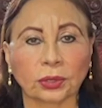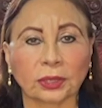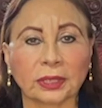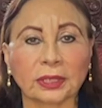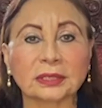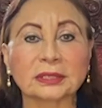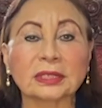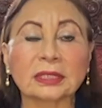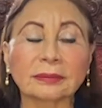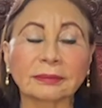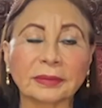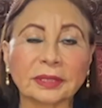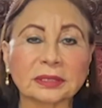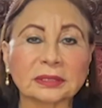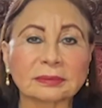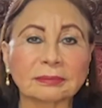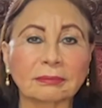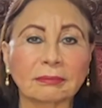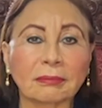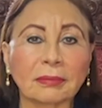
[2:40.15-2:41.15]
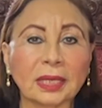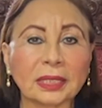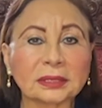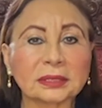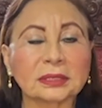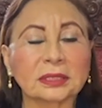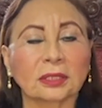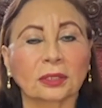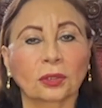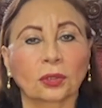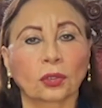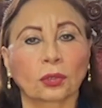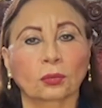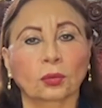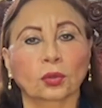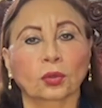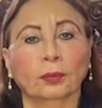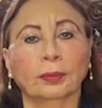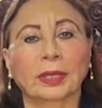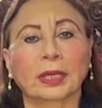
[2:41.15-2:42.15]
Es el mes más
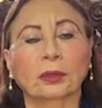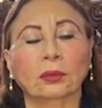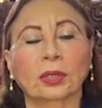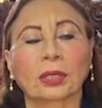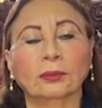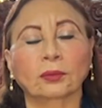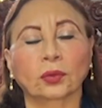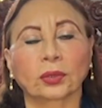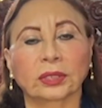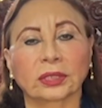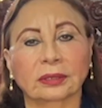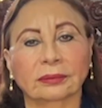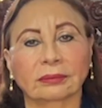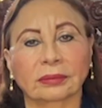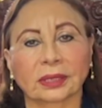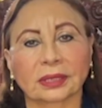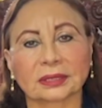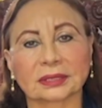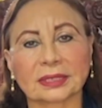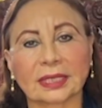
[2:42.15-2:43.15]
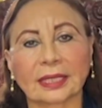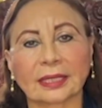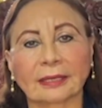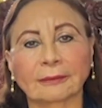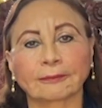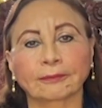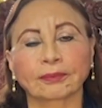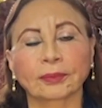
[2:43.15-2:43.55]
incómodo para una mujer embarazada